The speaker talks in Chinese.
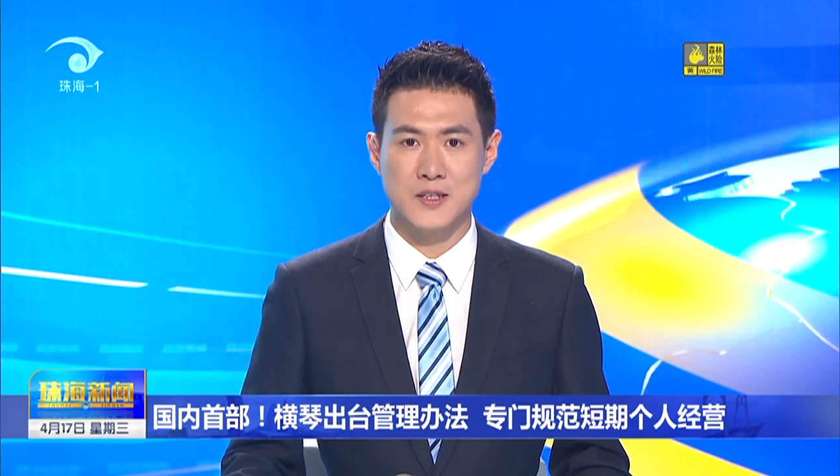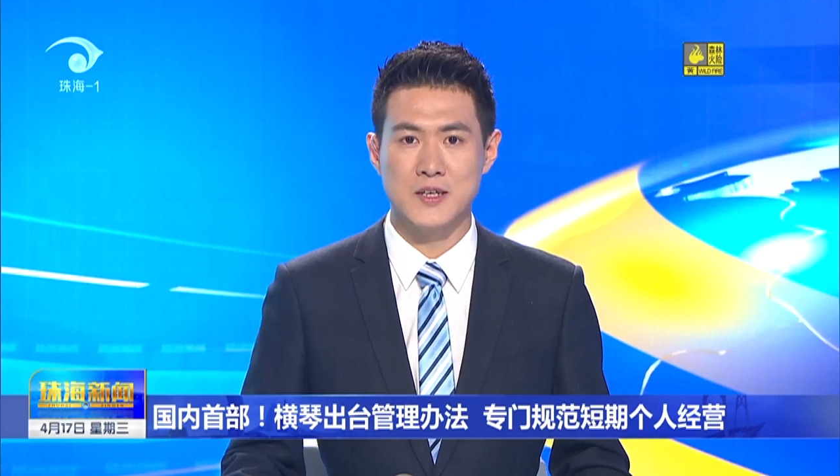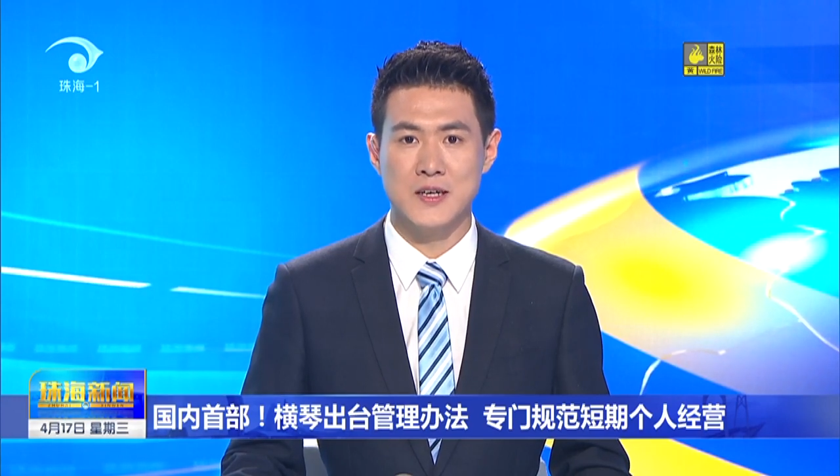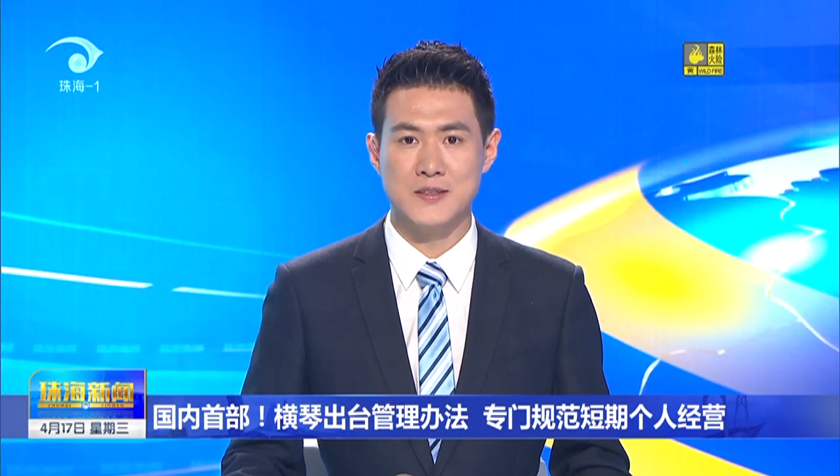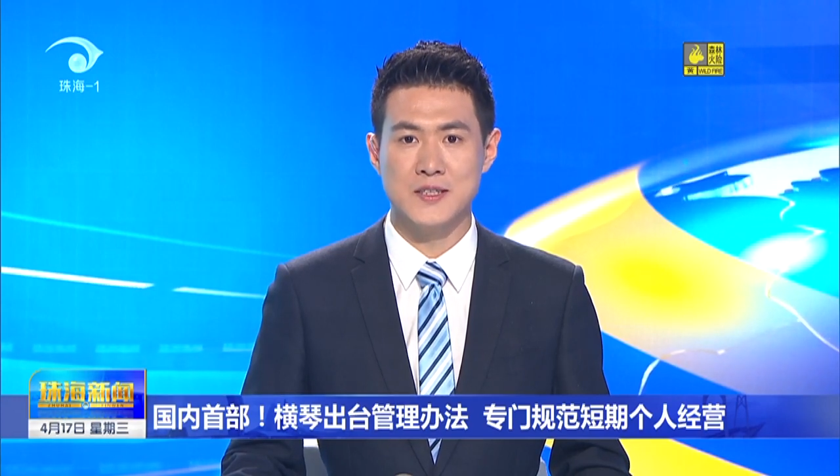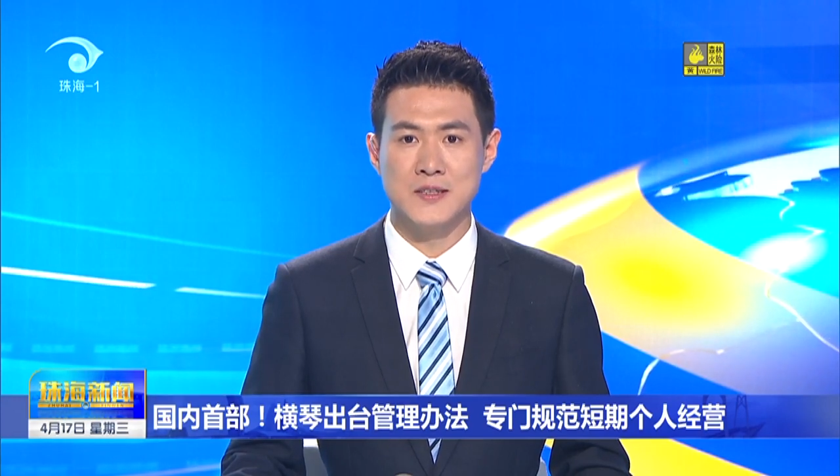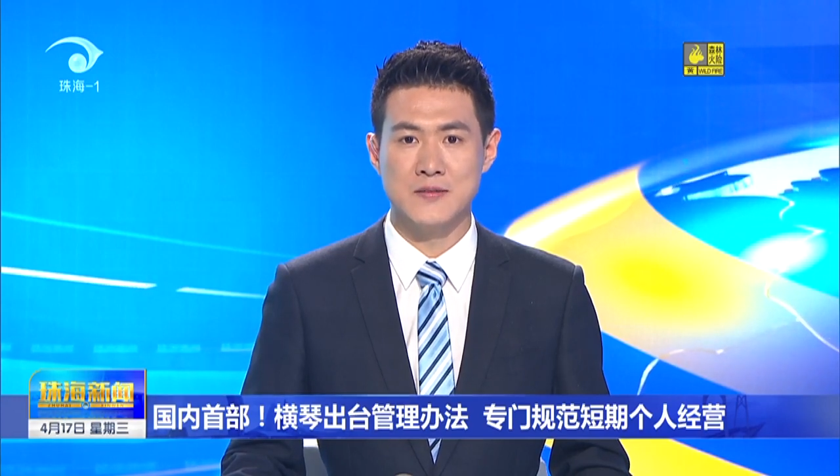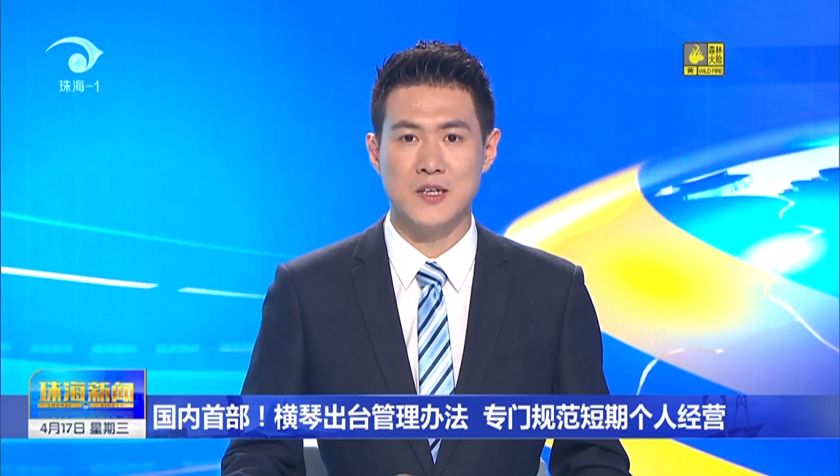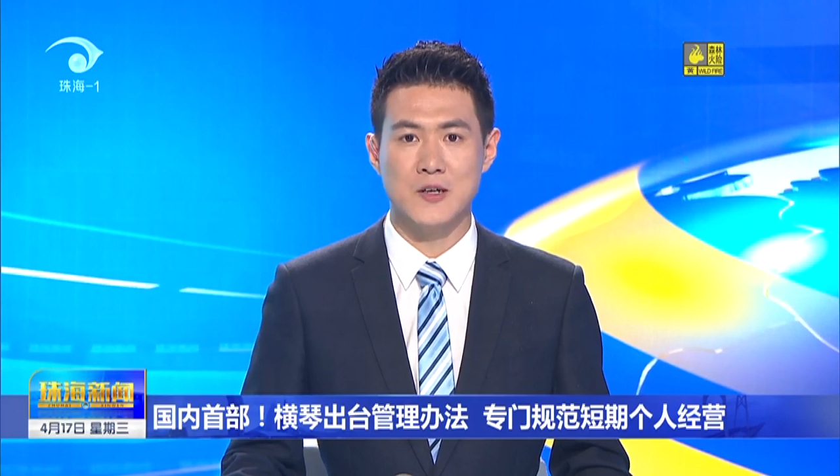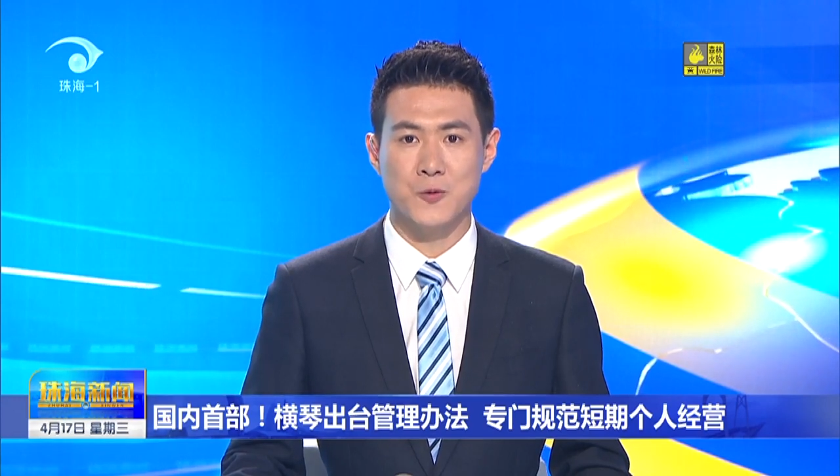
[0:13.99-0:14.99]
个人经
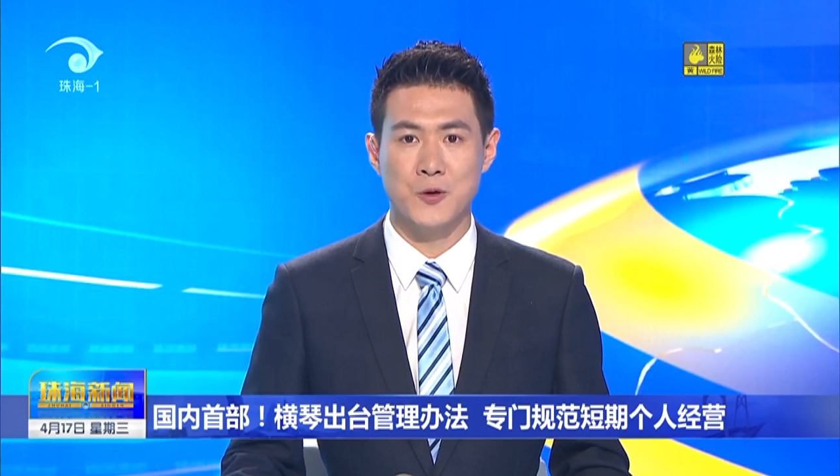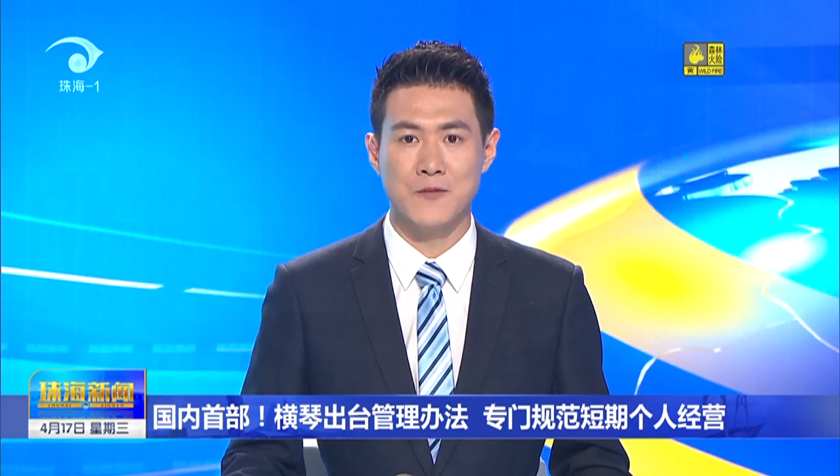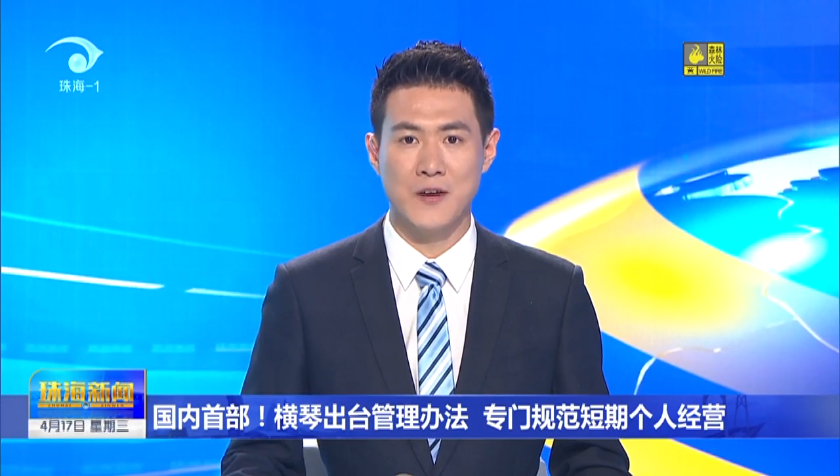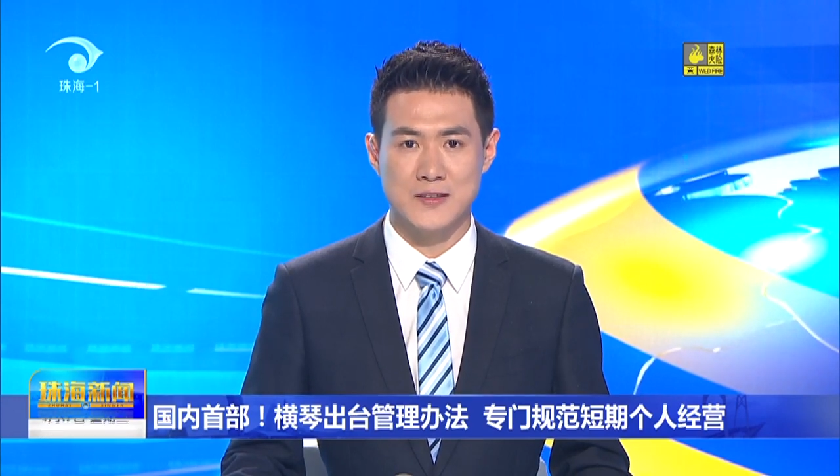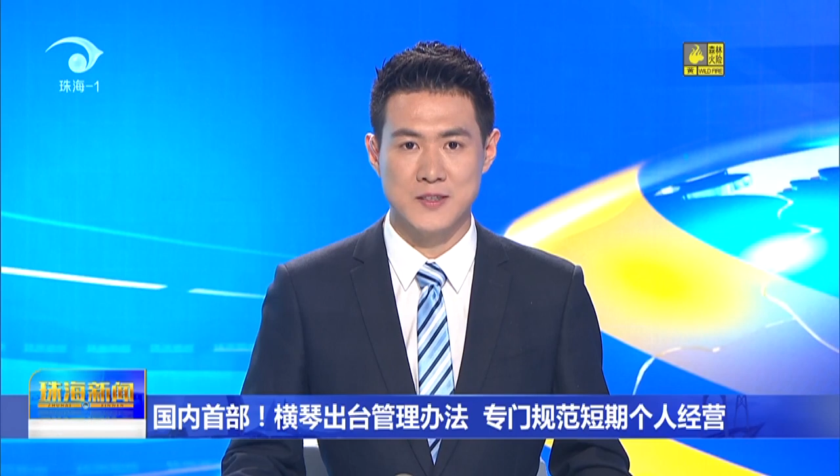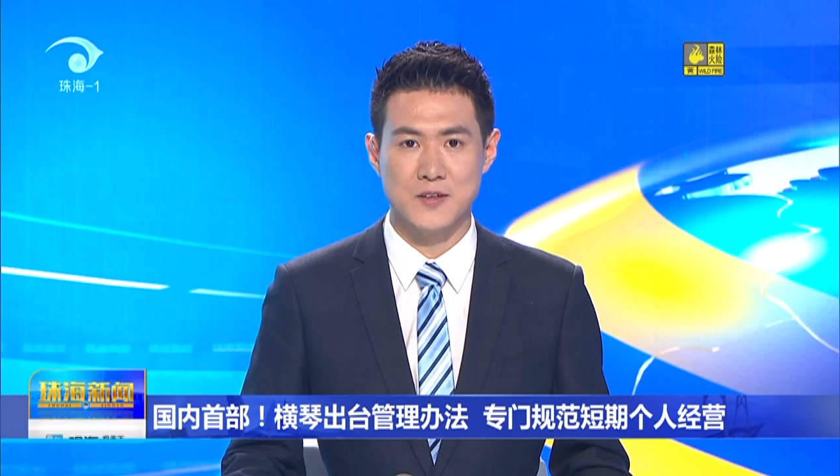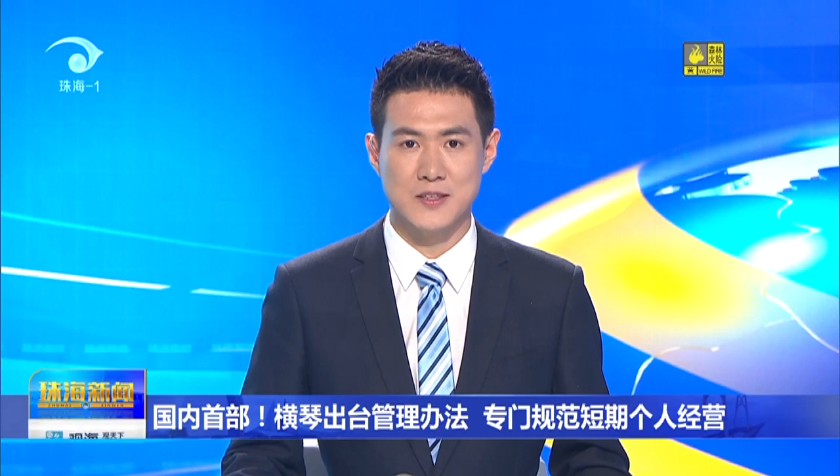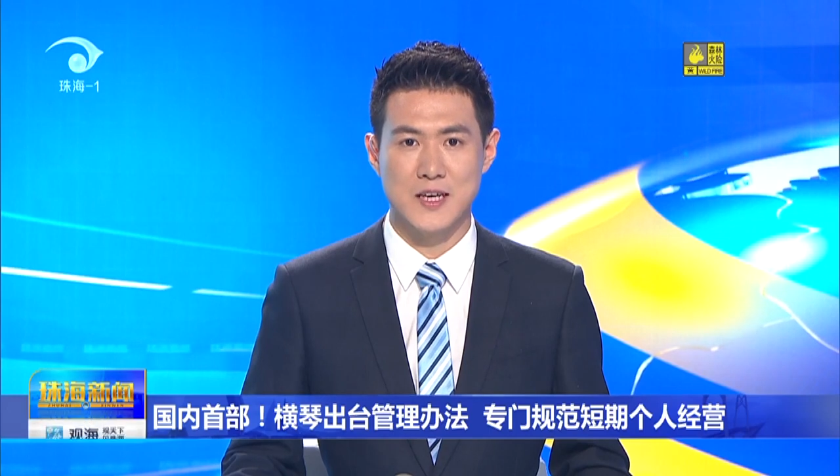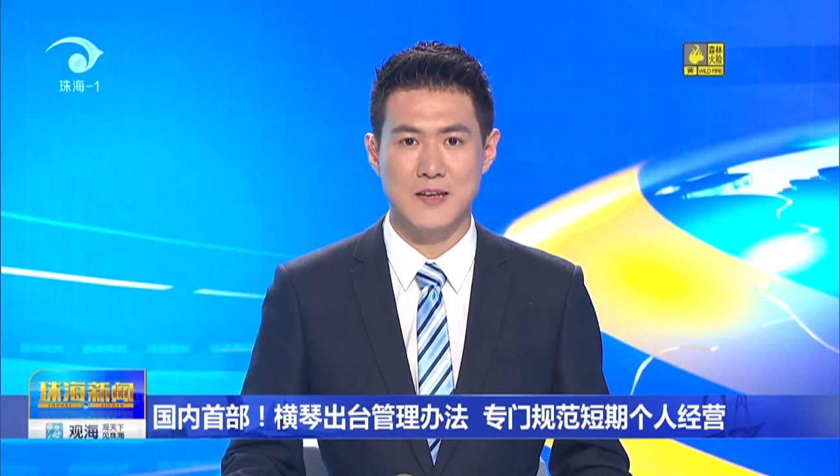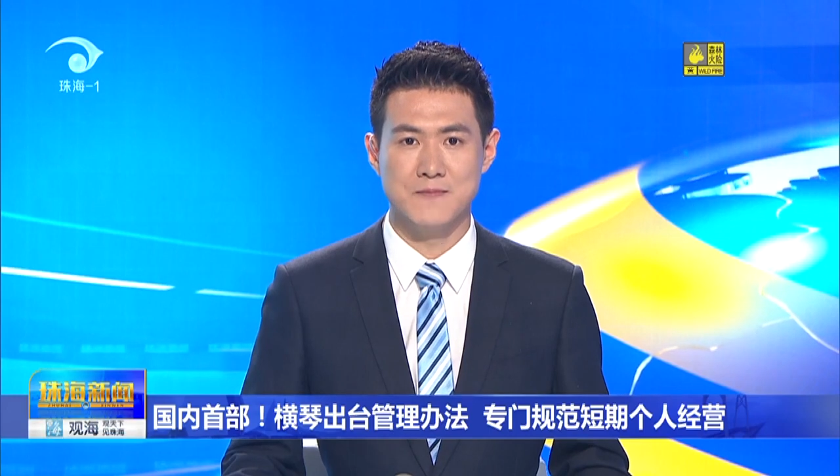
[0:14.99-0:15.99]
营的规范性
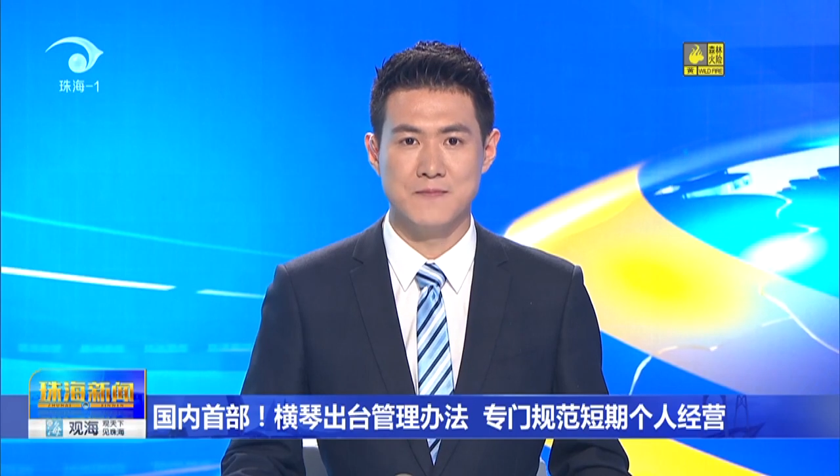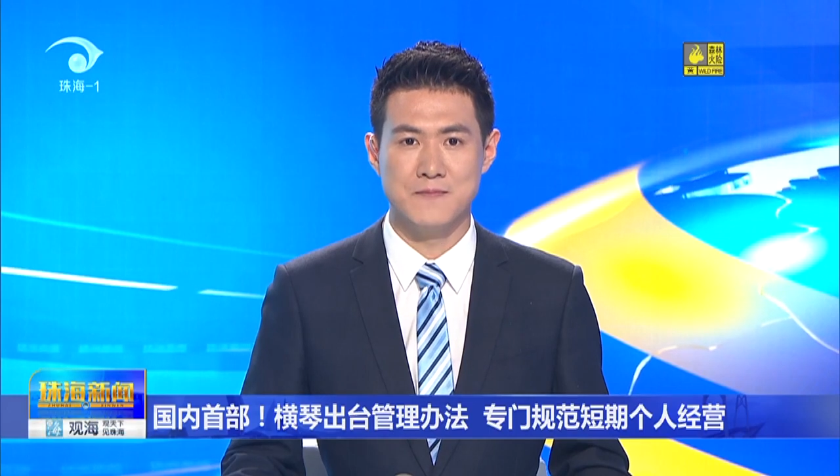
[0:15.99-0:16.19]
文件。